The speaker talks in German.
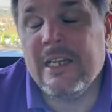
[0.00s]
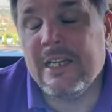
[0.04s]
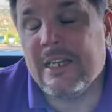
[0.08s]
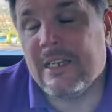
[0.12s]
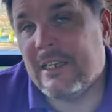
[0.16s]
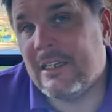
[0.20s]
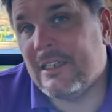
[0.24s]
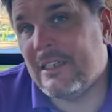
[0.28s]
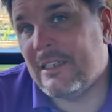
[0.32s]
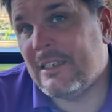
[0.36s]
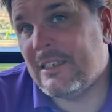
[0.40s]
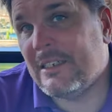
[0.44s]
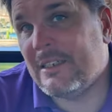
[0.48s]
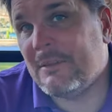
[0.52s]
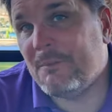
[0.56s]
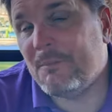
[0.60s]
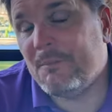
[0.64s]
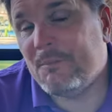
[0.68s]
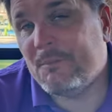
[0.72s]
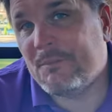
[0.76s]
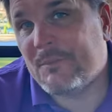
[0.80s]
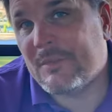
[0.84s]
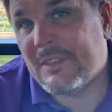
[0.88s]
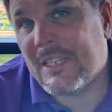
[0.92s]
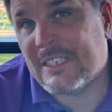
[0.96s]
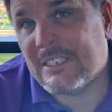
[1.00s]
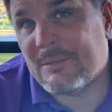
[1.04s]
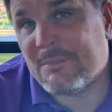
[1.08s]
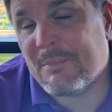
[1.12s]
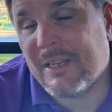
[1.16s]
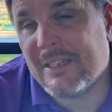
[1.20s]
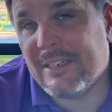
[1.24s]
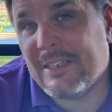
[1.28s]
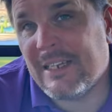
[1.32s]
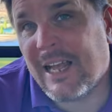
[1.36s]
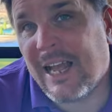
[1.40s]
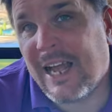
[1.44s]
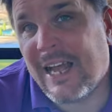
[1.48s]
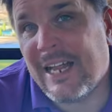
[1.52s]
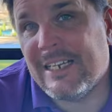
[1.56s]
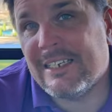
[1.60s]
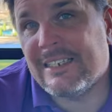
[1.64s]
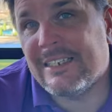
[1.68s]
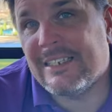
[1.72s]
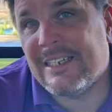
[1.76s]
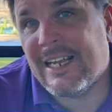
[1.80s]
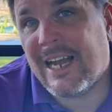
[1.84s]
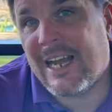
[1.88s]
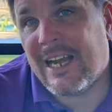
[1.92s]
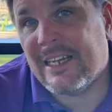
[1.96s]
ähm, dass man halt
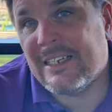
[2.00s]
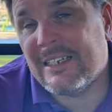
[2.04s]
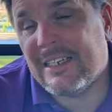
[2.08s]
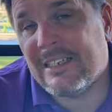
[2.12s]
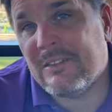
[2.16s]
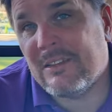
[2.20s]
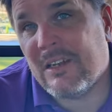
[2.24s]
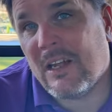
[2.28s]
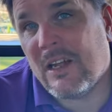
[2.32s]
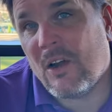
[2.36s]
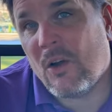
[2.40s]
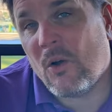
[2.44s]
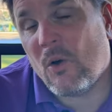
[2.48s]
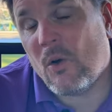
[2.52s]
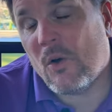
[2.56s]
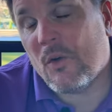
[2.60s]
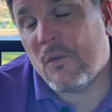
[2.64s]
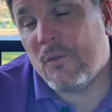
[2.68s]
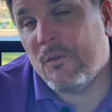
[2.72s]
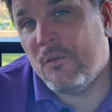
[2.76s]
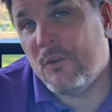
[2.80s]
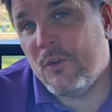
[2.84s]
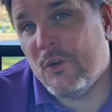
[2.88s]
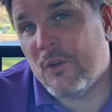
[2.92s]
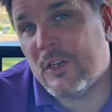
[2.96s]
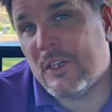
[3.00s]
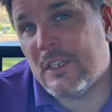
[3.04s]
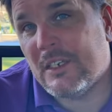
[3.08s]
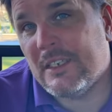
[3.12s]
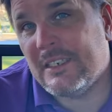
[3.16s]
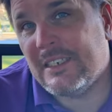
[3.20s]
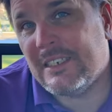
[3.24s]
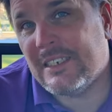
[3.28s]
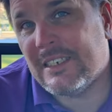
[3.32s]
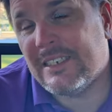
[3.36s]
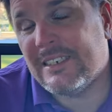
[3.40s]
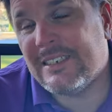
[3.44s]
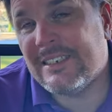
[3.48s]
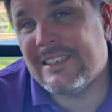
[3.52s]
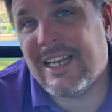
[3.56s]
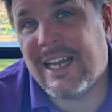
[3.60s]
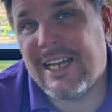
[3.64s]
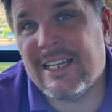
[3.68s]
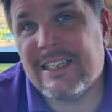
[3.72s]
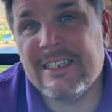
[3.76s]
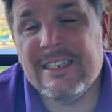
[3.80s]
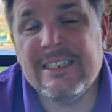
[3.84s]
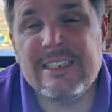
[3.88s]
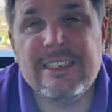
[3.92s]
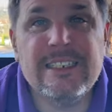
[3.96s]
da dann auch wirklich
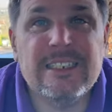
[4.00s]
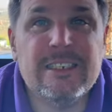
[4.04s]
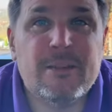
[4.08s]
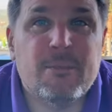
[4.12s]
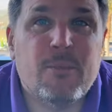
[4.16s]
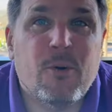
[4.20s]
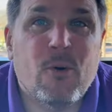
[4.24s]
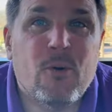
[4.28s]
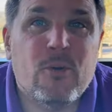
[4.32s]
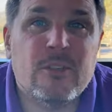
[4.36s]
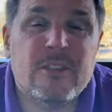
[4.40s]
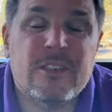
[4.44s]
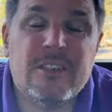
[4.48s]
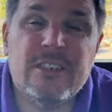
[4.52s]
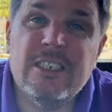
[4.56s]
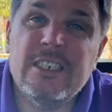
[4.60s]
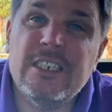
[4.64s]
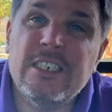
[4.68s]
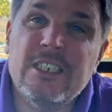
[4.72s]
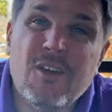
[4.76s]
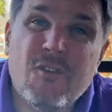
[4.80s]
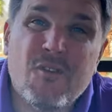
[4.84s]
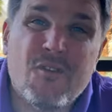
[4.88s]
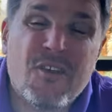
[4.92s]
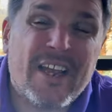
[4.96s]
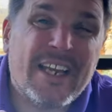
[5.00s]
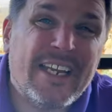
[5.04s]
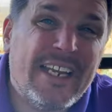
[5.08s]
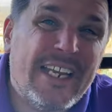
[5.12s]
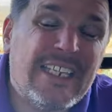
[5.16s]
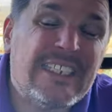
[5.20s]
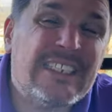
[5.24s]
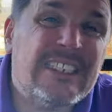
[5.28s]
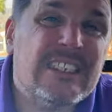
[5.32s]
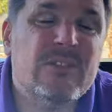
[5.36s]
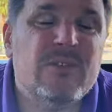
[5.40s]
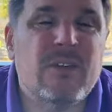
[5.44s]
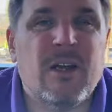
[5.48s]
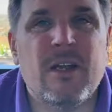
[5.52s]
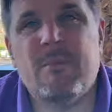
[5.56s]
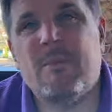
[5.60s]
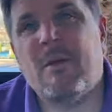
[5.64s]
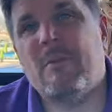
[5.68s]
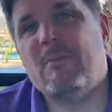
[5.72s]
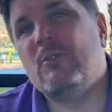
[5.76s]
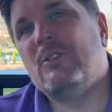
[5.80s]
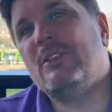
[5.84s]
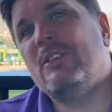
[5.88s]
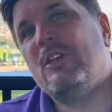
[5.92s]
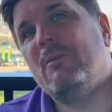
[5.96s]
dann diese Punkte nicht vergisst, weil
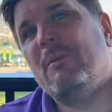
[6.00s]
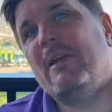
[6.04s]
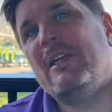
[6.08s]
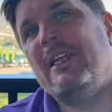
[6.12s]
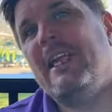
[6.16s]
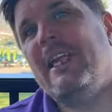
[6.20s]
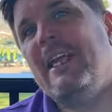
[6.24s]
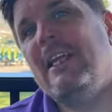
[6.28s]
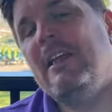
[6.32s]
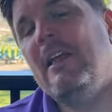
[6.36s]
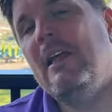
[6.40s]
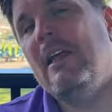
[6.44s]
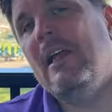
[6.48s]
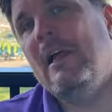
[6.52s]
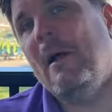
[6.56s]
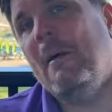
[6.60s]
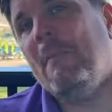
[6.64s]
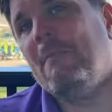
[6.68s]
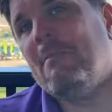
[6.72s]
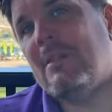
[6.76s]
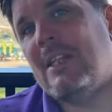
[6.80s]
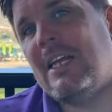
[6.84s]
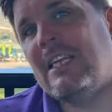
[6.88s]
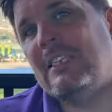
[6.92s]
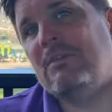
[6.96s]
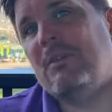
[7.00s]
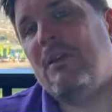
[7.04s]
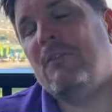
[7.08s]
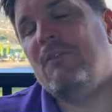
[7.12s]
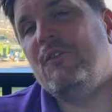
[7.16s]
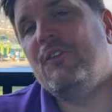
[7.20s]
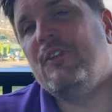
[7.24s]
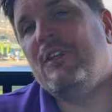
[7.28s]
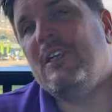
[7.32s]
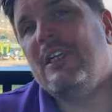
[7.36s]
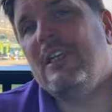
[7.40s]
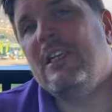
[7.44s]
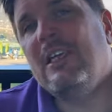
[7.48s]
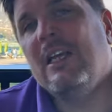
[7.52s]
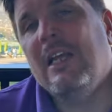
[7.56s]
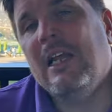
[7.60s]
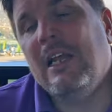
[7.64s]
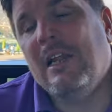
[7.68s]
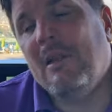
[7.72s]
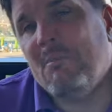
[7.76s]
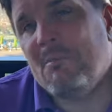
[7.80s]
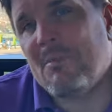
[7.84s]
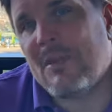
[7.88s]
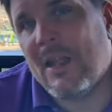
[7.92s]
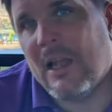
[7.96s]
man muss ja überlegen, dass man für die
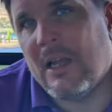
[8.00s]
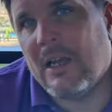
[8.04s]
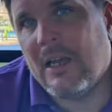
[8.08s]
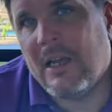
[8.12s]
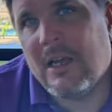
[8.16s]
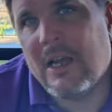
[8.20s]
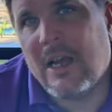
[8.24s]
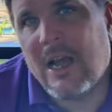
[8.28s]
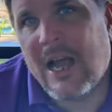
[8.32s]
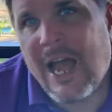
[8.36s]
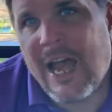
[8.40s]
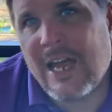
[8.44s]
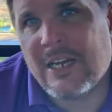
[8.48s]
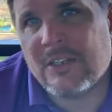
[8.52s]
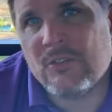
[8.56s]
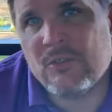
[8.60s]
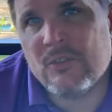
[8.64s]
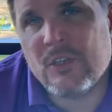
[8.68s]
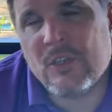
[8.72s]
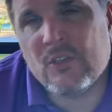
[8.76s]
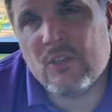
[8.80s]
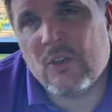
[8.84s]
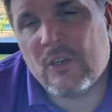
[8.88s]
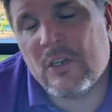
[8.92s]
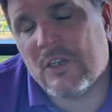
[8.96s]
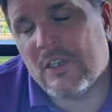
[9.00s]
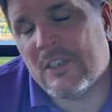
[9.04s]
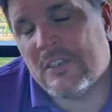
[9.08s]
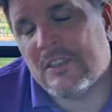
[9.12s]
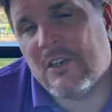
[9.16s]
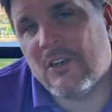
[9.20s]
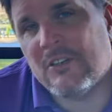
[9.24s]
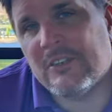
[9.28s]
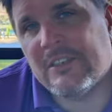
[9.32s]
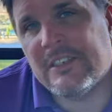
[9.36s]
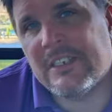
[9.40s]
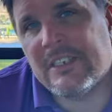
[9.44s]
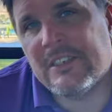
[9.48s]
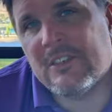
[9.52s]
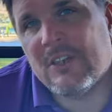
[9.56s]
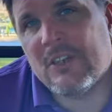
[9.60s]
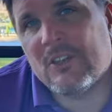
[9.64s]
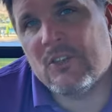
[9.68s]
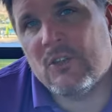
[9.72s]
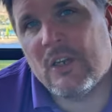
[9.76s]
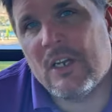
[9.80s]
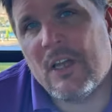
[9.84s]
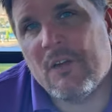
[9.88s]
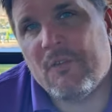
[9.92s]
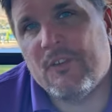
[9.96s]
800 äh, Dollar, 1600
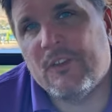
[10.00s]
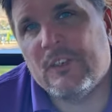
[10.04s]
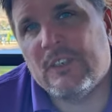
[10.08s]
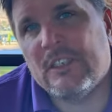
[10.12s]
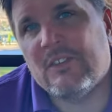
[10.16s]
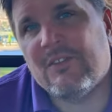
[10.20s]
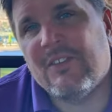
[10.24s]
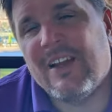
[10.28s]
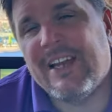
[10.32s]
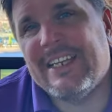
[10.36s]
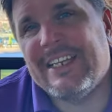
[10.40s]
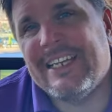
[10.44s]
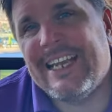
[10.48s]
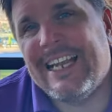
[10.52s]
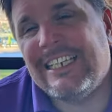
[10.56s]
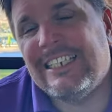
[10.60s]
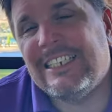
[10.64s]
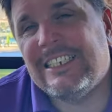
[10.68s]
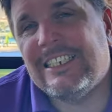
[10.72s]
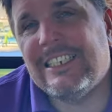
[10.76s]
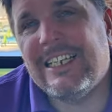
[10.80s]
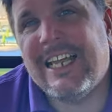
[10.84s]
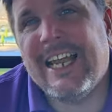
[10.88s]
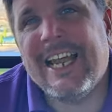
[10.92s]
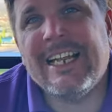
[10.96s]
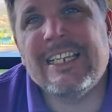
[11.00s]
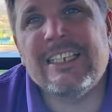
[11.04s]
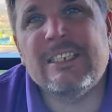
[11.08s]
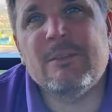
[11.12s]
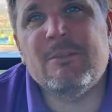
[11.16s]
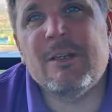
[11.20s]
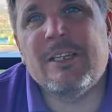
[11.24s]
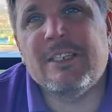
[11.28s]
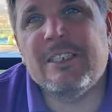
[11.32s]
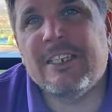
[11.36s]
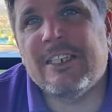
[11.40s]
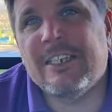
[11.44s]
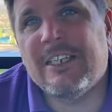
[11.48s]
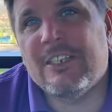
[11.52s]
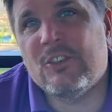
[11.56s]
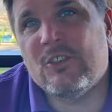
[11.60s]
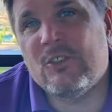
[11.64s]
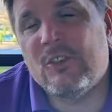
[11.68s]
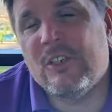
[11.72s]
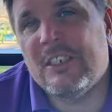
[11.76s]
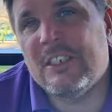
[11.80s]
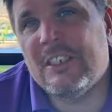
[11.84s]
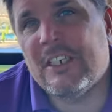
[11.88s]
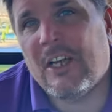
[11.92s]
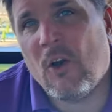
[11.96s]
Dollar für zwei Nächte, hätte man ja
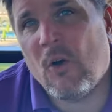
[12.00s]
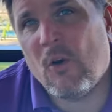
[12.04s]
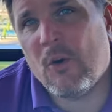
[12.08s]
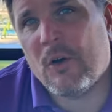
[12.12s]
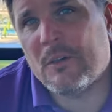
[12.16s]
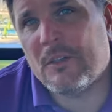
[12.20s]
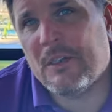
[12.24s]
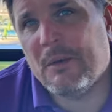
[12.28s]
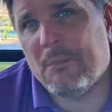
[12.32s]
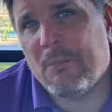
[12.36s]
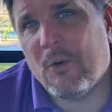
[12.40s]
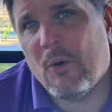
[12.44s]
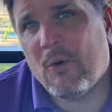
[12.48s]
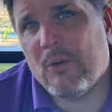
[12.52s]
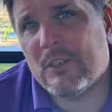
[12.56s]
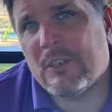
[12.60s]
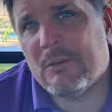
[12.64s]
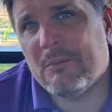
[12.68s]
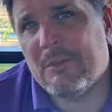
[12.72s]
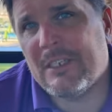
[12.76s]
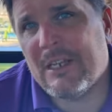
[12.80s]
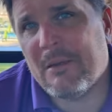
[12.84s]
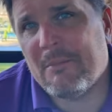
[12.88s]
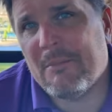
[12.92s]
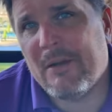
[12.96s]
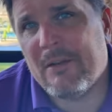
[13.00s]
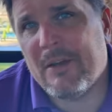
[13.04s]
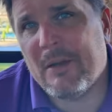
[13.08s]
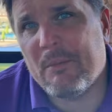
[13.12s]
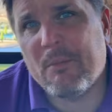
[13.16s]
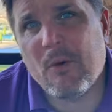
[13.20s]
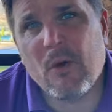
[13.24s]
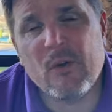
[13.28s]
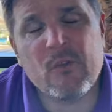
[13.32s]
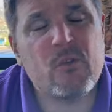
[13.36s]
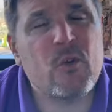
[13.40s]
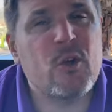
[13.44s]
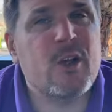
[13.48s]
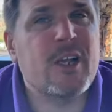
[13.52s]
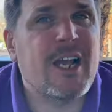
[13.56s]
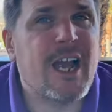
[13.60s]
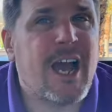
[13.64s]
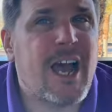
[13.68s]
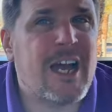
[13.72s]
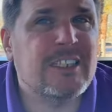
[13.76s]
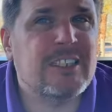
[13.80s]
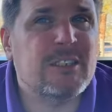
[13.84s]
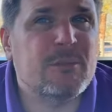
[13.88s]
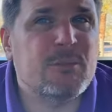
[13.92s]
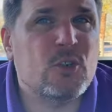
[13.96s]
natürlich auch die Punkte mit der Married Bonvoy
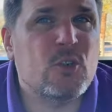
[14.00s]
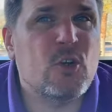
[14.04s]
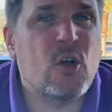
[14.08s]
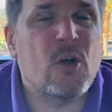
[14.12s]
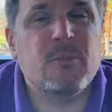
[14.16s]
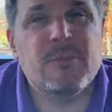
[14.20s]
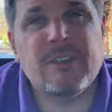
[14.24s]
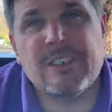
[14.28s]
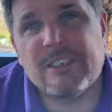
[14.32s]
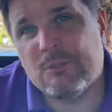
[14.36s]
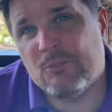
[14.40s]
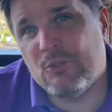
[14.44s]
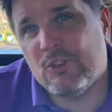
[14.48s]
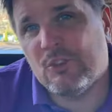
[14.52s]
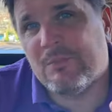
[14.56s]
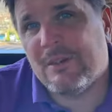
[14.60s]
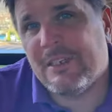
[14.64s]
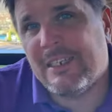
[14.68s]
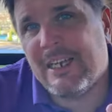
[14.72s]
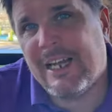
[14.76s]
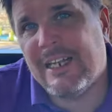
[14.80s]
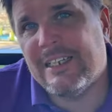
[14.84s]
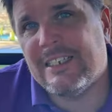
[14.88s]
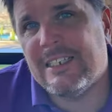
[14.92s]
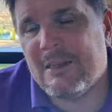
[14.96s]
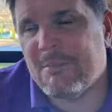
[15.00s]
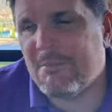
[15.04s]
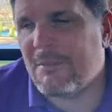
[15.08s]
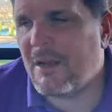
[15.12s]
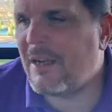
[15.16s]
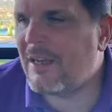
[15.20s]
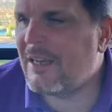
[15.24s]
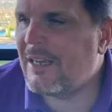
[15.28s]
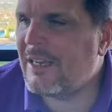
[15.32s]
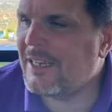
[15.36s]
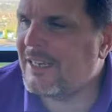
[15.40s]
Karte bekommen. Das muss man halt immer